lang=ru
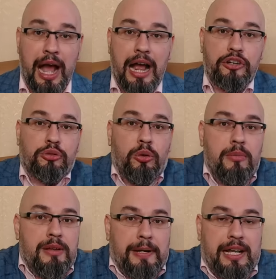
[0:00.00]
А что
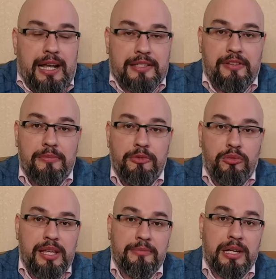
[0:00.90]
мы показываем
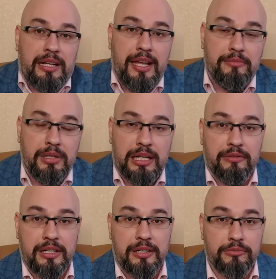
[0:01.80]
людям, когда мы
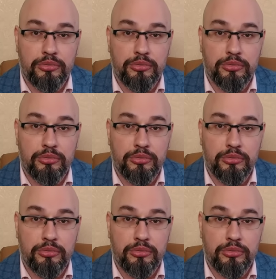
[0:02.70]
говорим,